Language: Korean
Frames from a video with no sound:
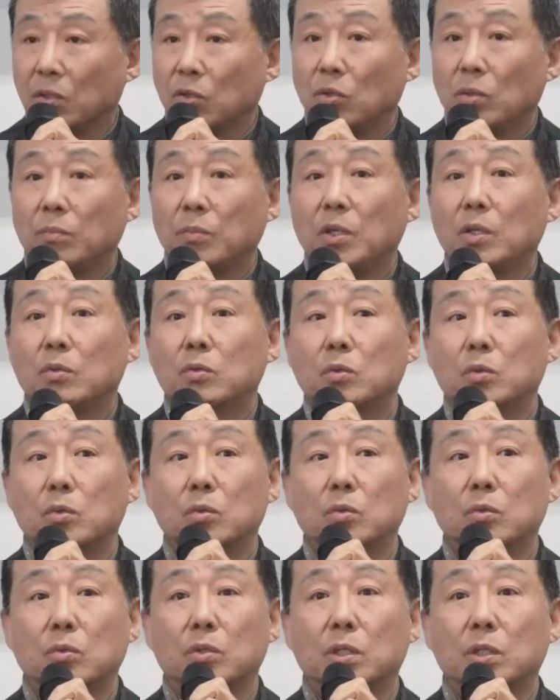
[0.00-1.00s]

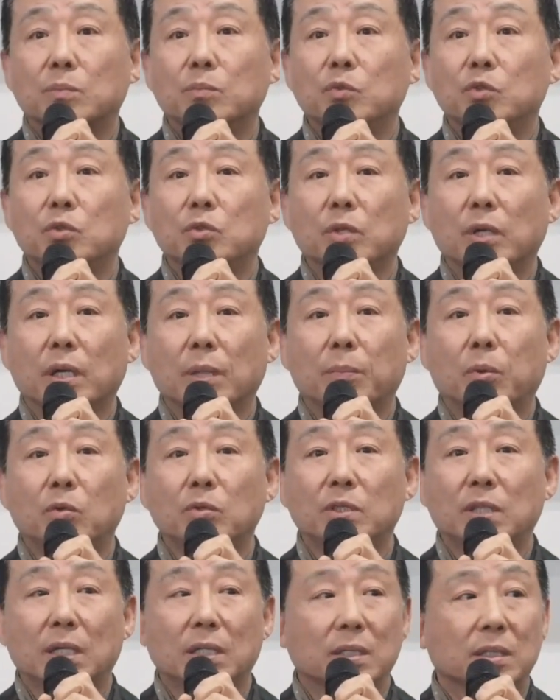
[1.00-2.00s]
미국 금융의
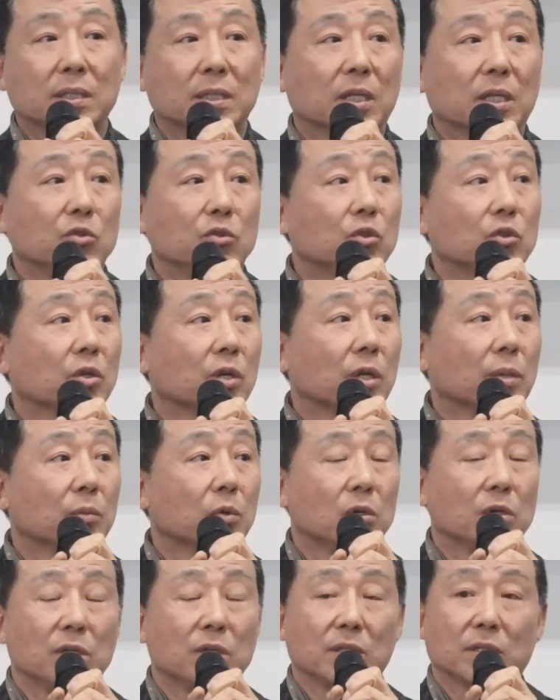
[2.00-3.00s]
본산지가 뉴욕에
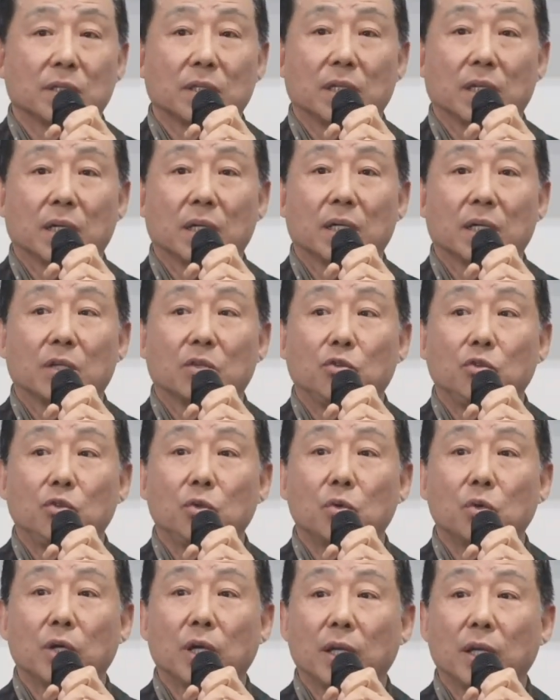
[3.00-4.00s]
몰려 있으니까
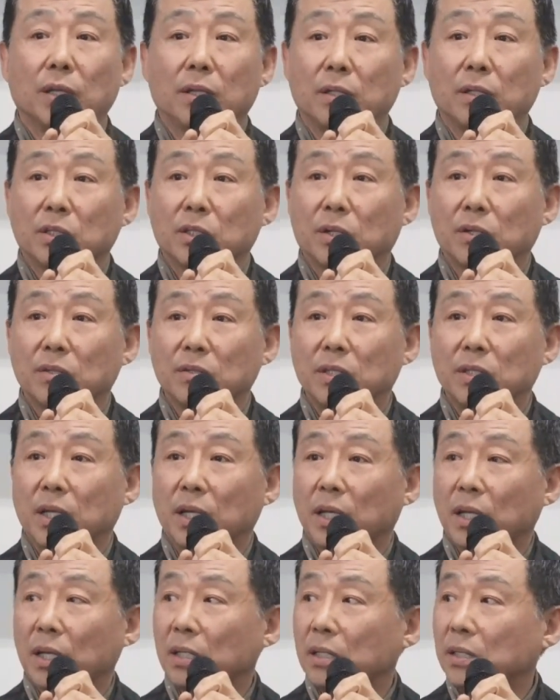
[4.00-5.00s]
뉴욕에 있는 전
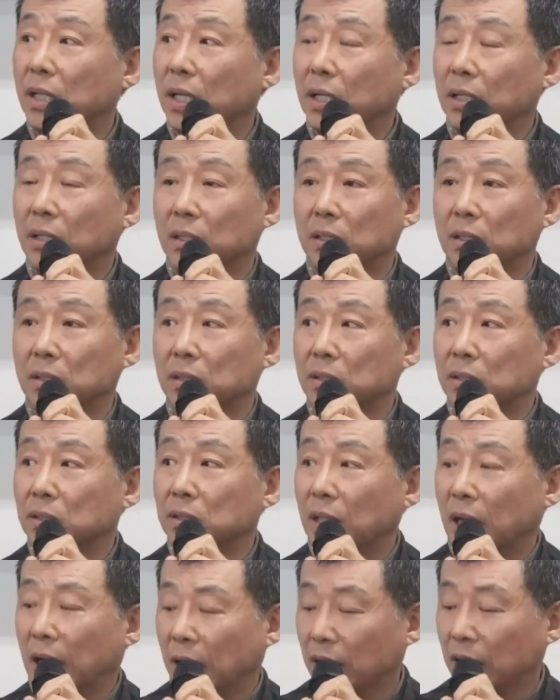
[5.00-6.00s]
세계
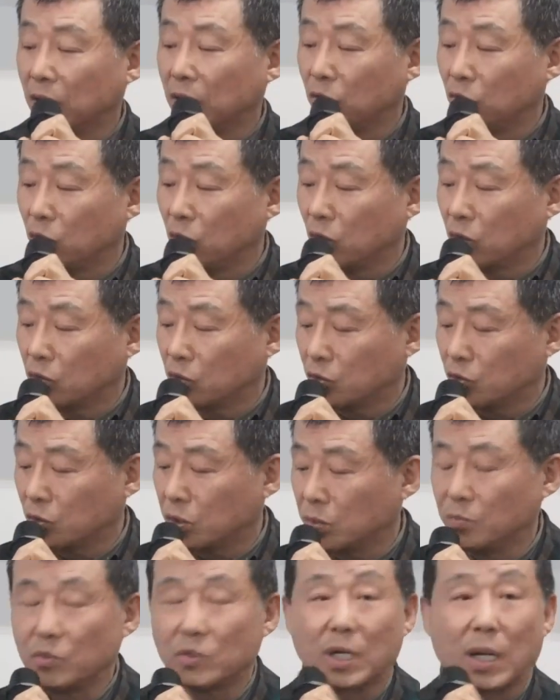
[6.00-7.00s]
은행들은 다 이 뉴욕주
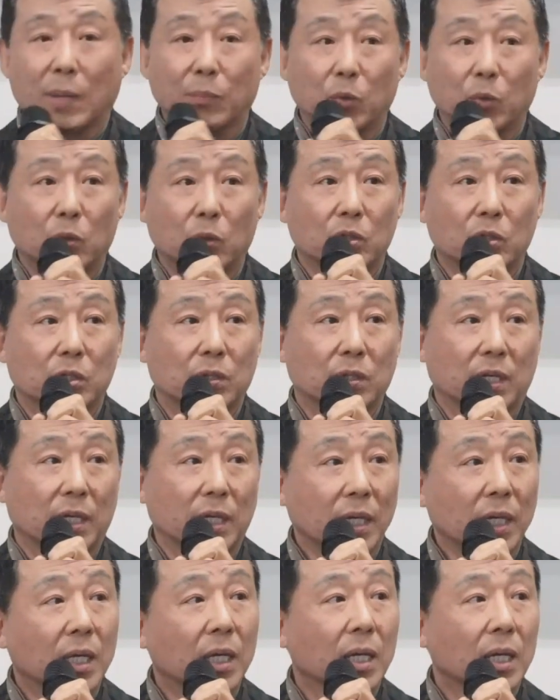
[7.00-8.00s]

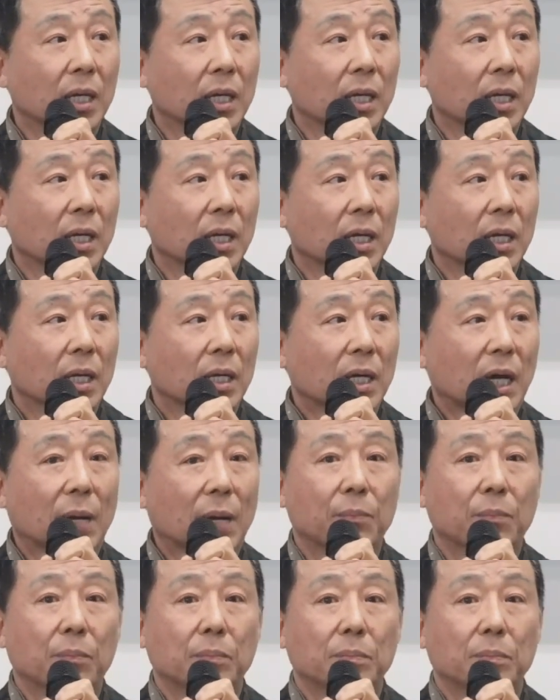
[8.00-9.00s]
금융감독청의
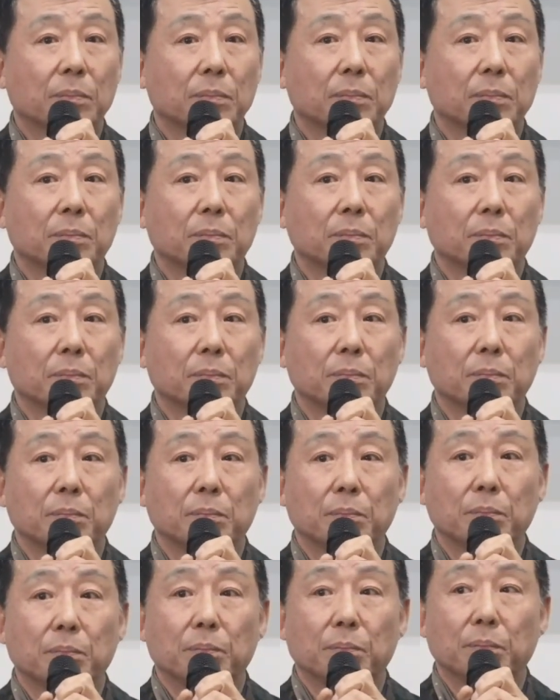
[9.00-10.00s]

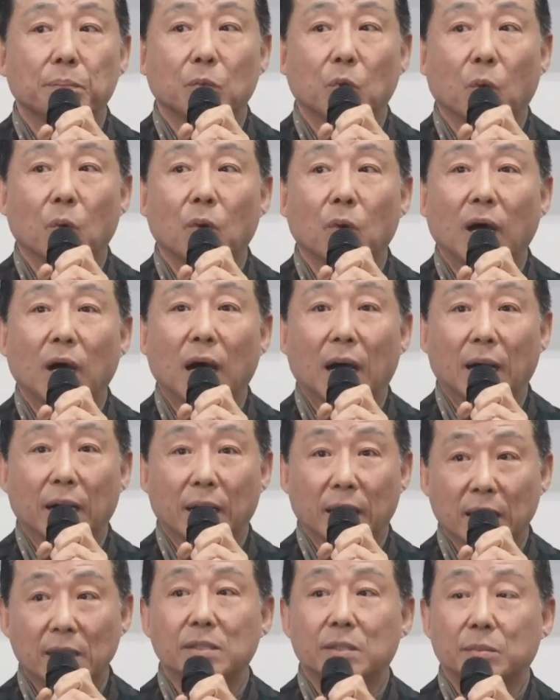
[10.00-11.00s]
감독
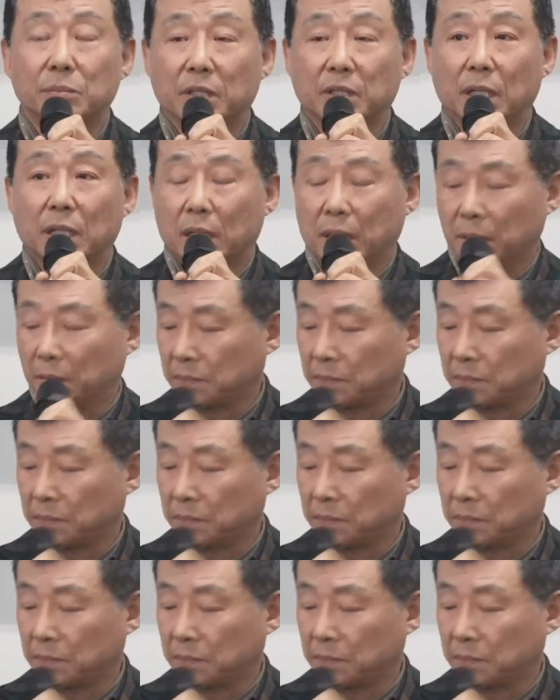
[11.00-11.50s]
아래 있습니다.